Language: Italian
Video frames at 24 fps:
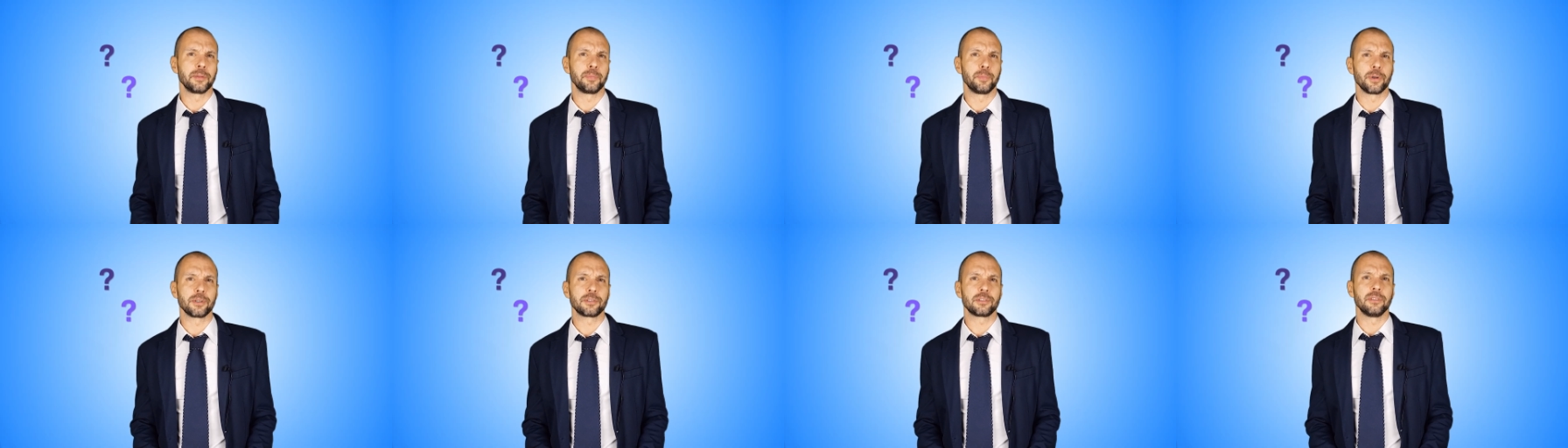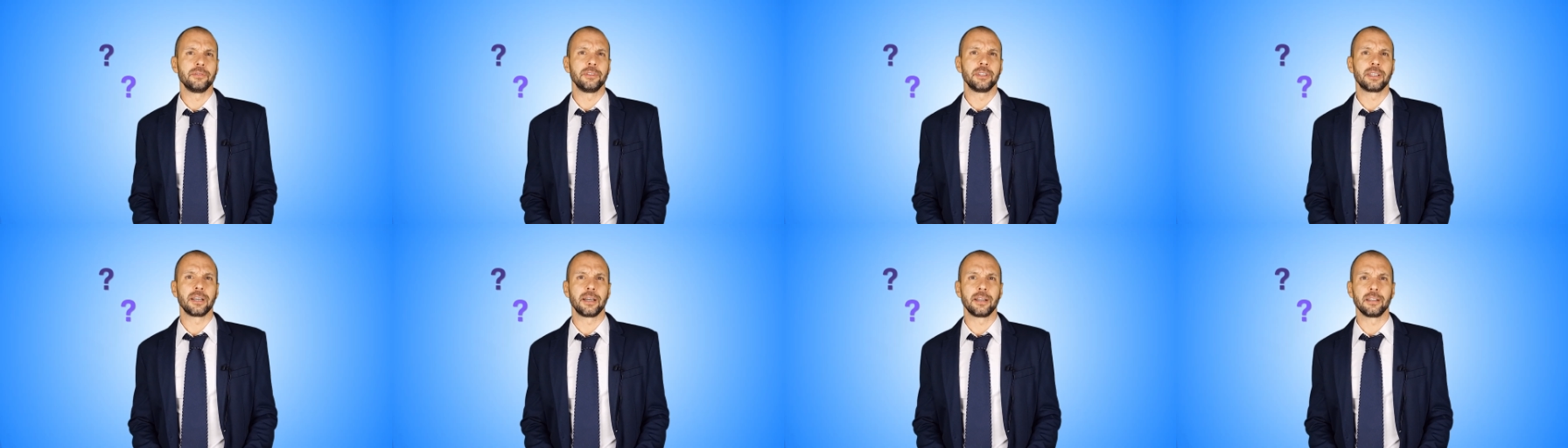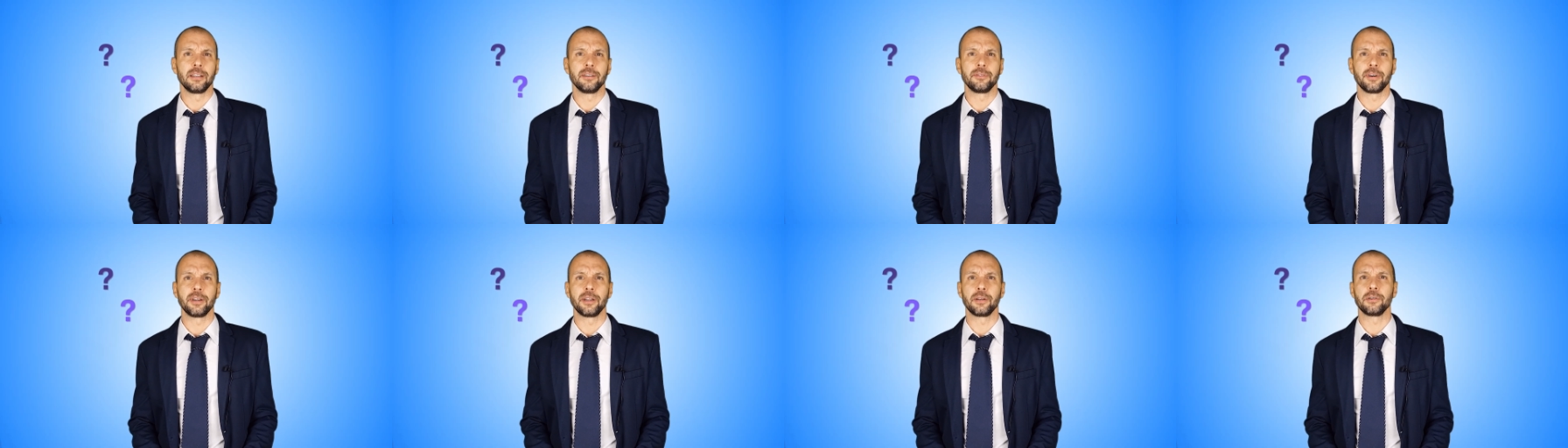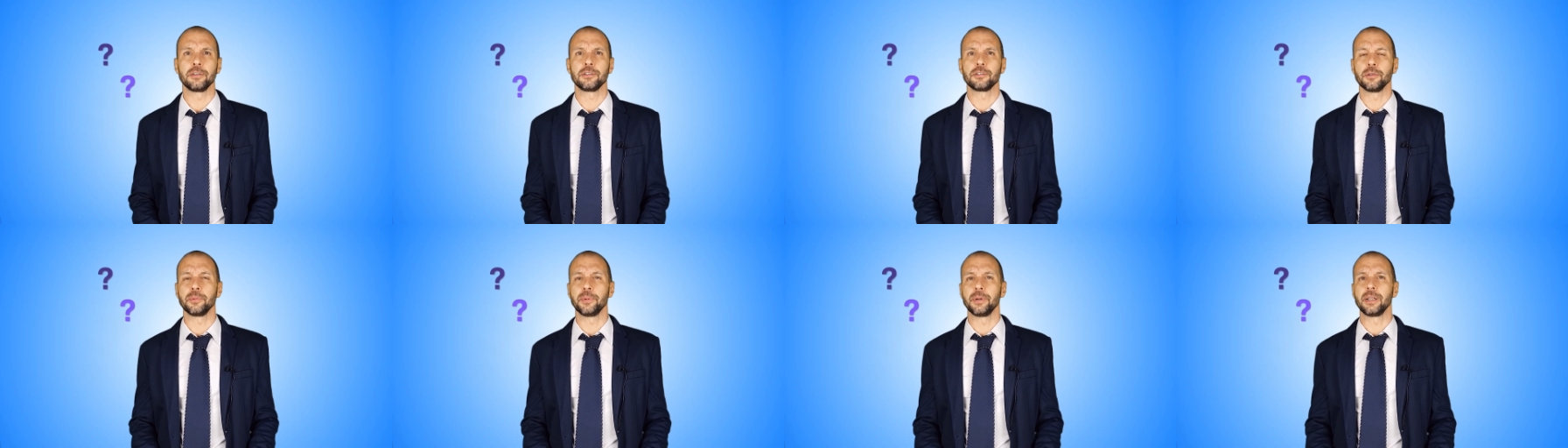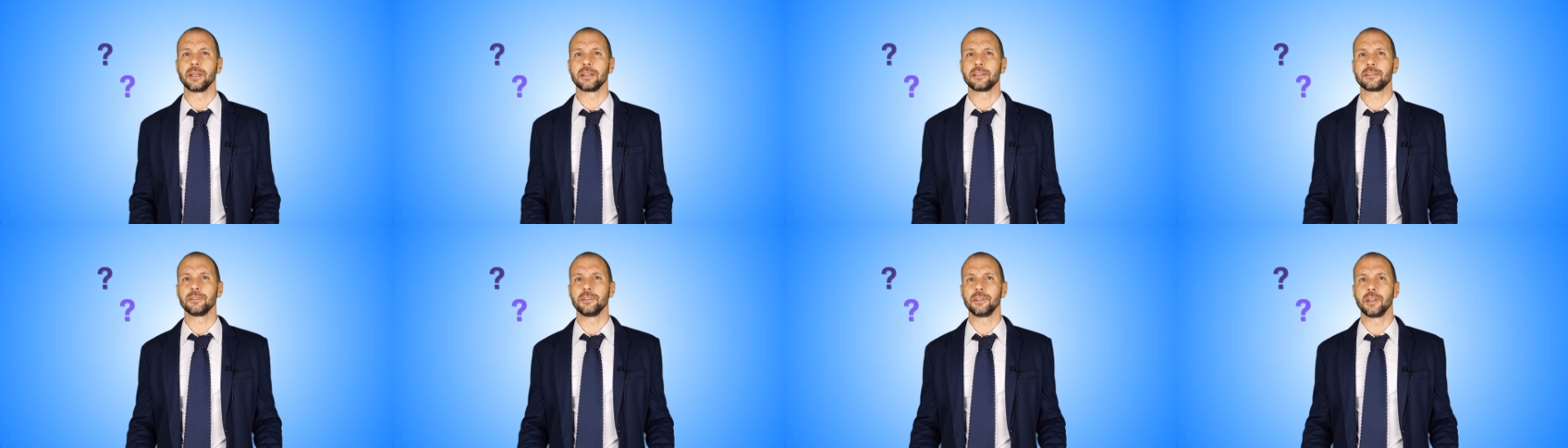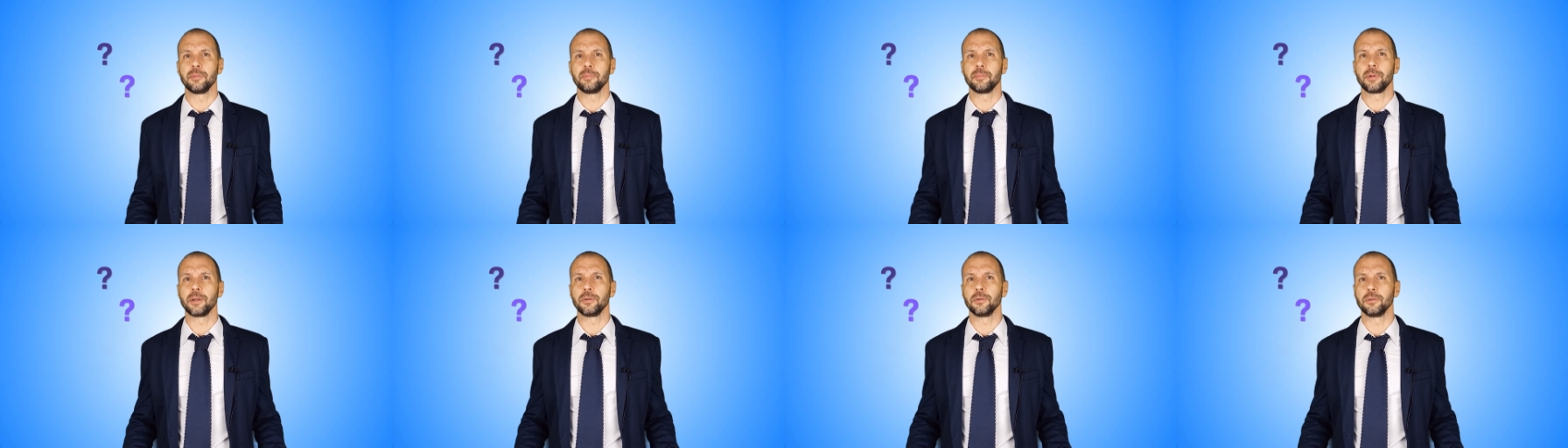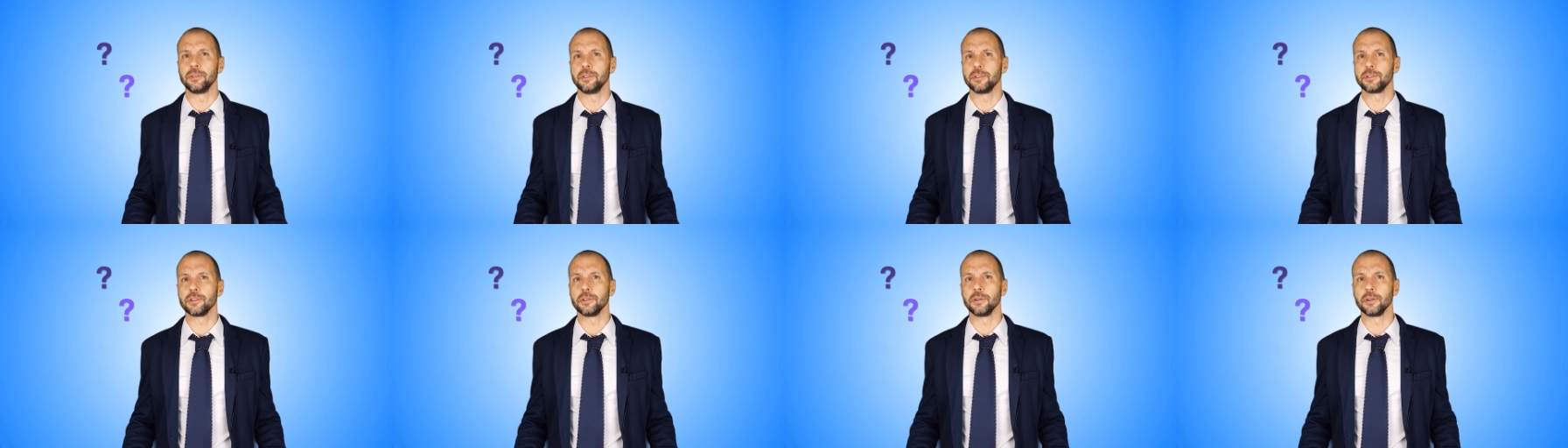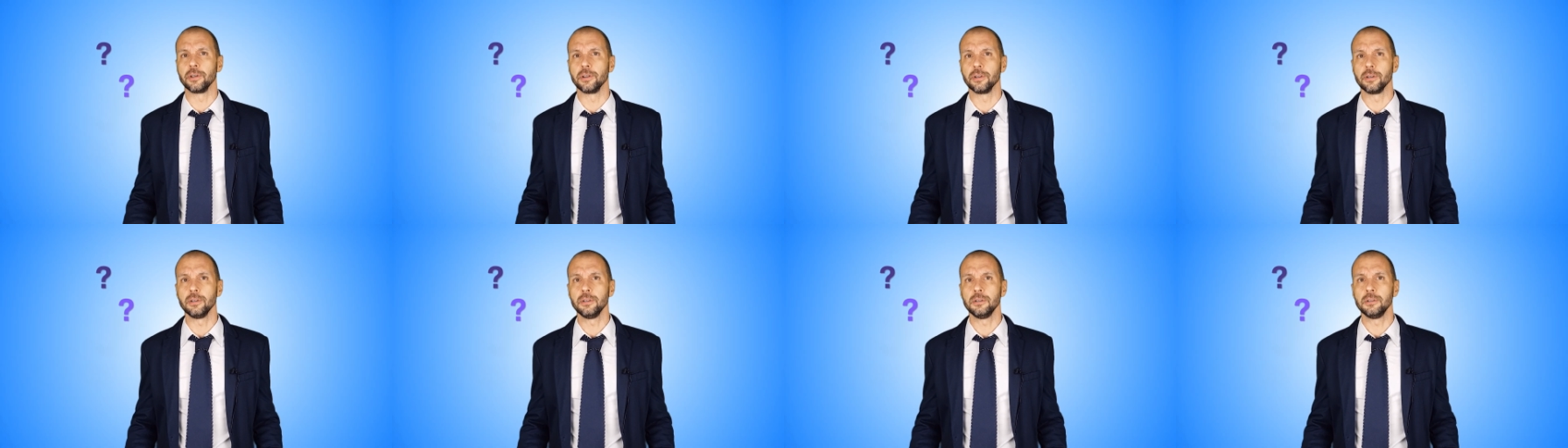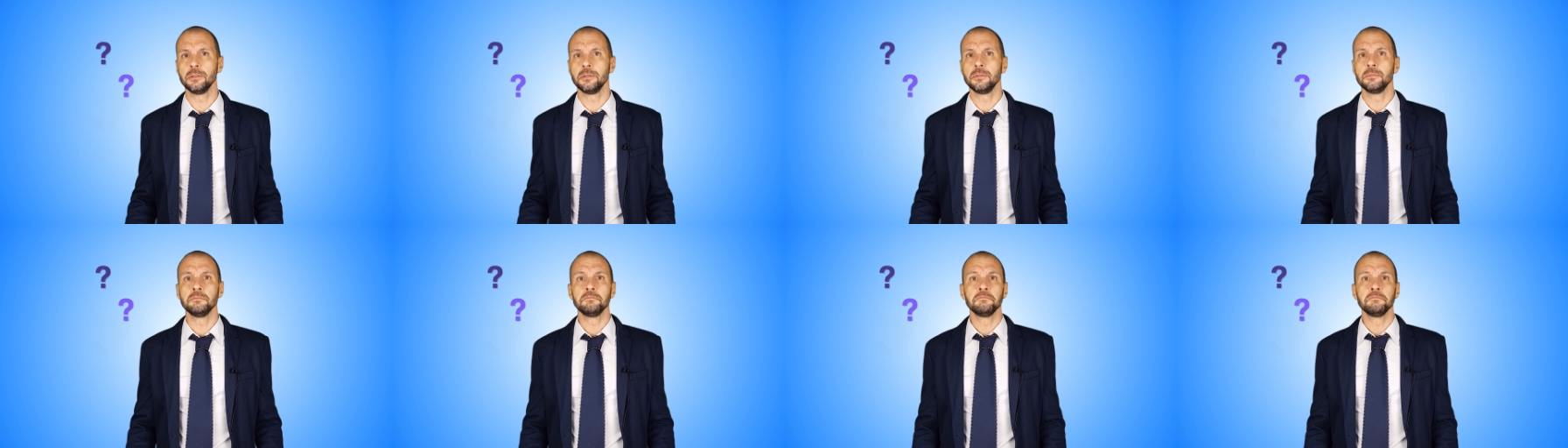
posso evitare di fare queste operazioni a mano ogni giorno?